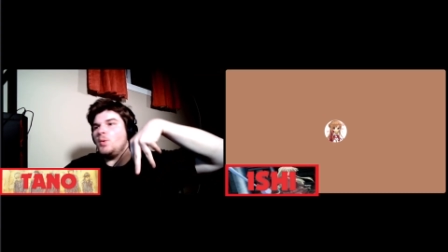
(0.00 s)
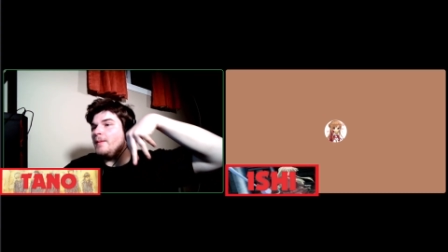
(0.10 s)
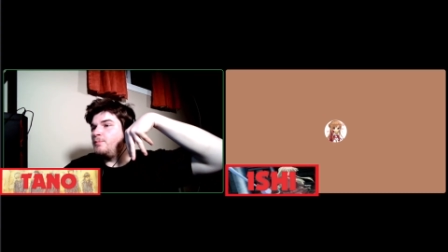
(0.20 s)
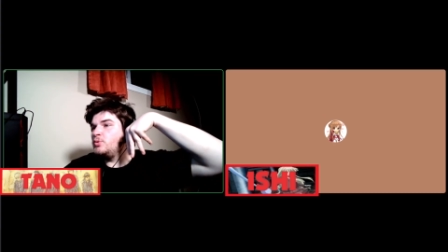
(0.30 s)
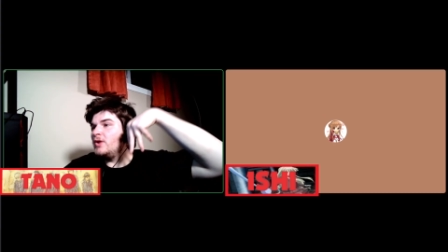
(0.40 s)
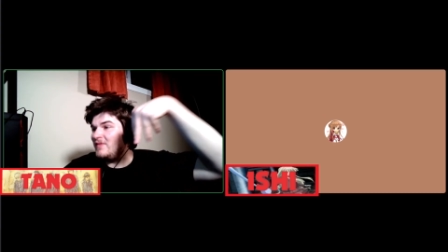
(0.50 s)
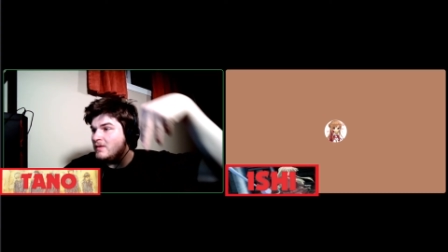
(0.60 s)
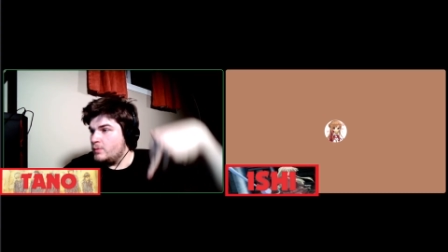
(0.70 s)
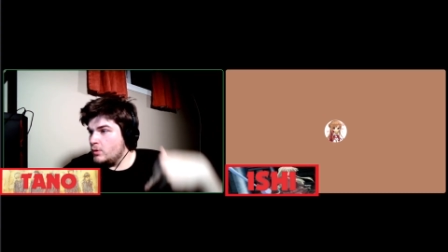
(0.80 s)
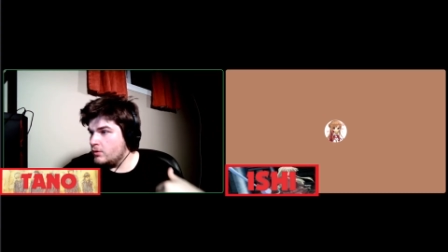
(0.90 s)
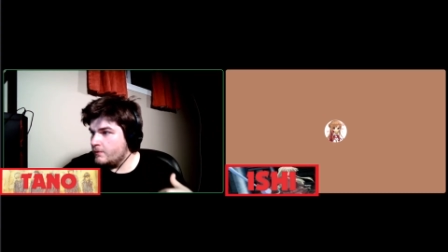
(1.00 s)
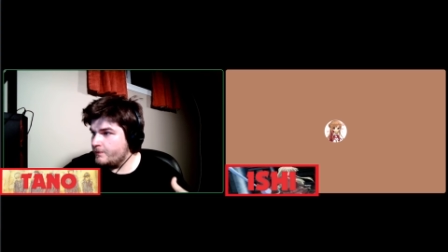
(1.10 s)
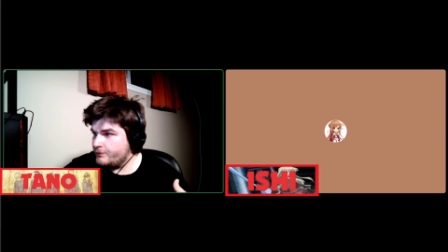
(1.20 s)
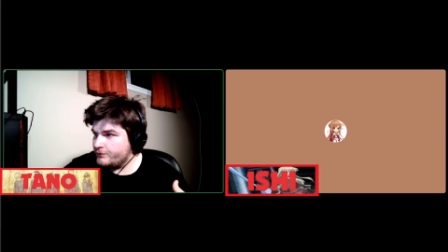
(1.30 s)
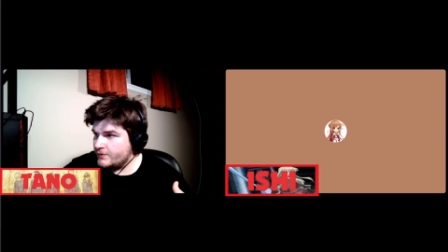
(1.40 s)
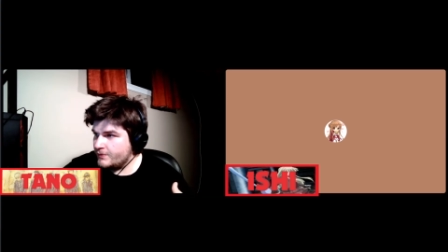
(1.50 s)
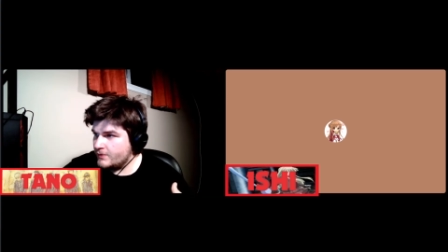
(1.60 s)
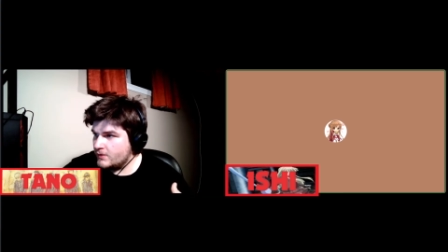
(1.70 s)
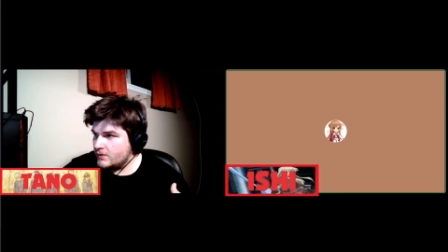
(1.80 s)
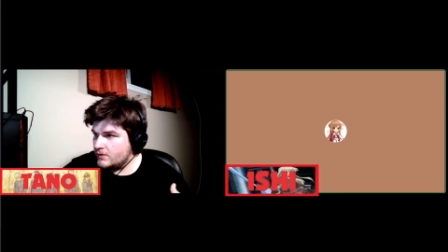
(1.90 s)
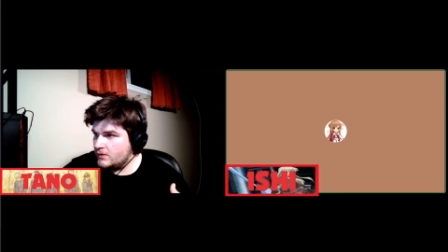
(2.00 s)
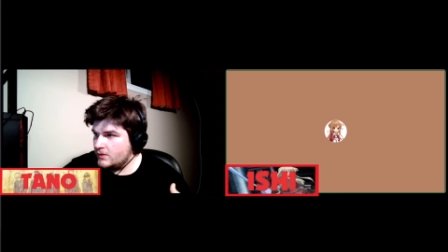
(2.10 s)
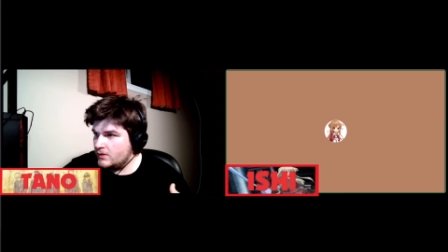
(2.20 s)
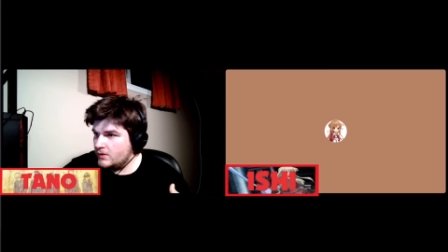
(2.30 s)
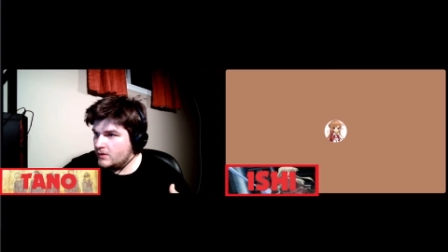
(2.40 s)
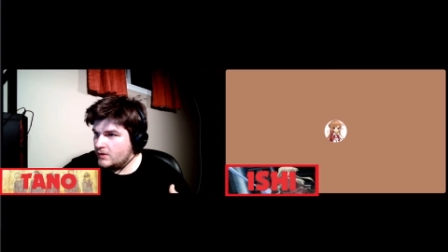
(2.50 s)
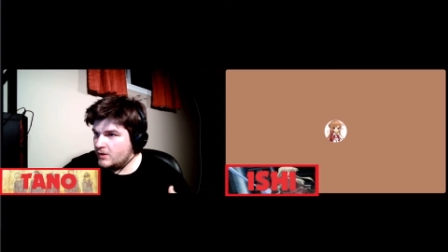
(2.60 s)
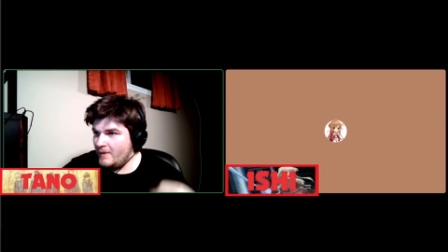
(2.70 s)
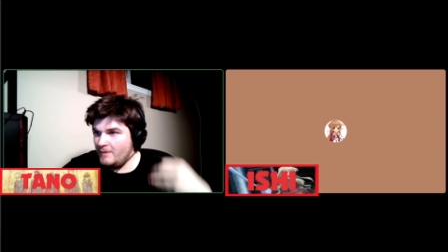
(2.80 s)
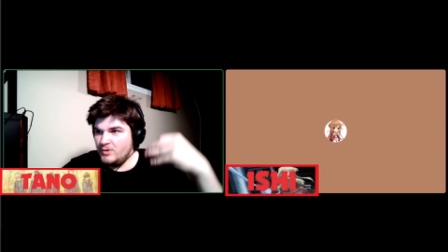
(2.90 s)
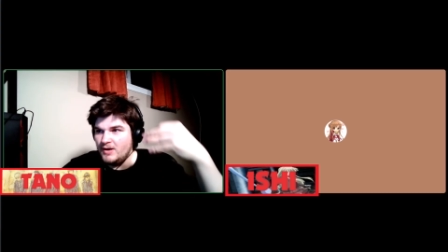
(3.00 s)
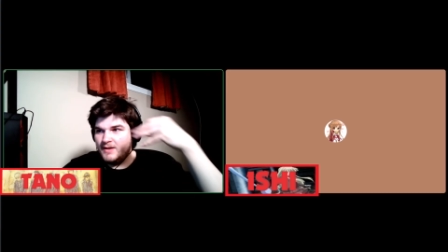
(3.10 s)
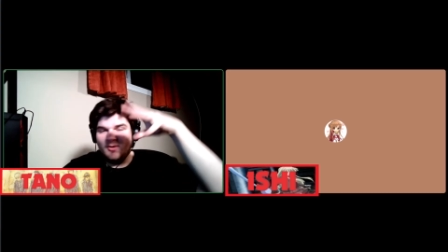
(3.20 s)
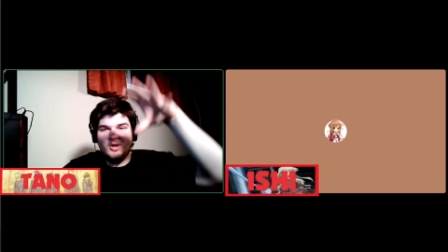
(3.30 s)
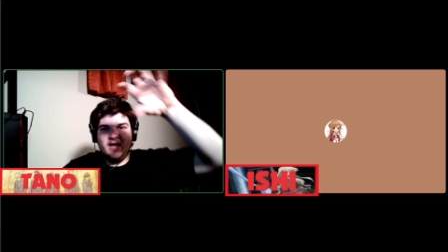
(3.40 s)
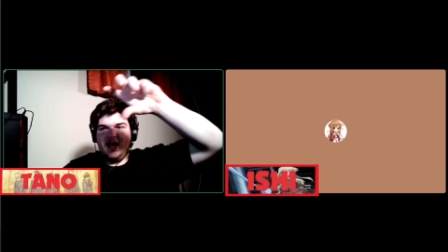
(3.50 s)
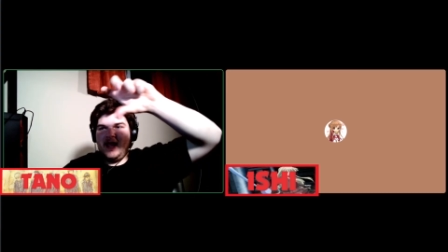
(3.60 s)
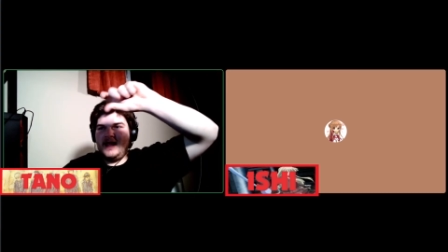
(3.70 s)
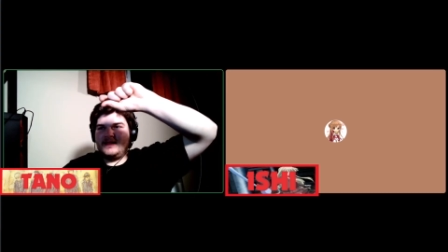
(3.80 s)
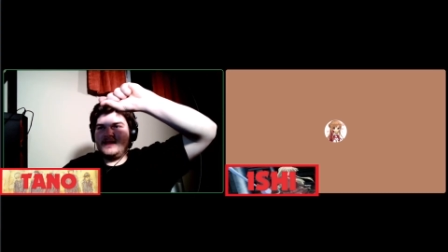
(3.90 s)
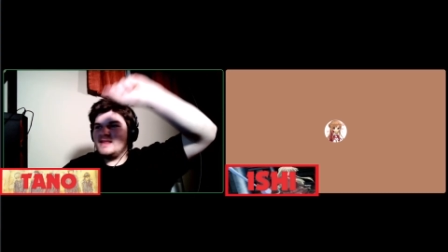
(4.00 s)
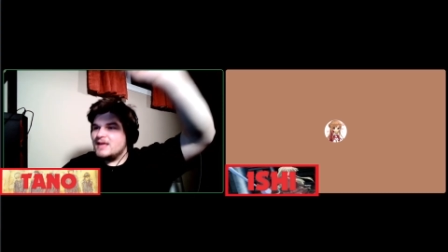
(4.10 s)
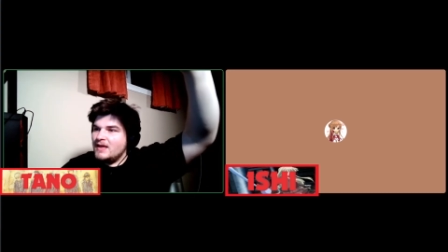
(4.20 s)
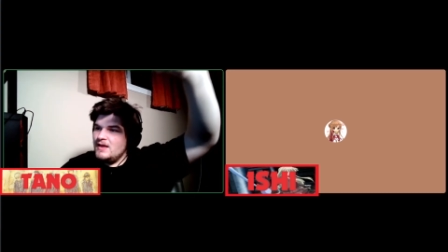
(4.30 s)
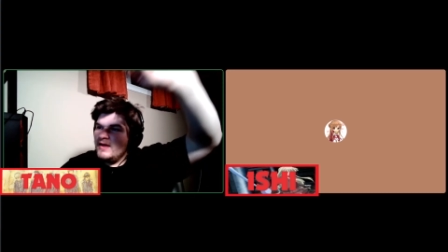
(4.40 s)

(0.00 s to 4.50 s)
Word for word: est plus dans des bulles. Mm-hmm. comme, et puis dans les bulles, est, est écrit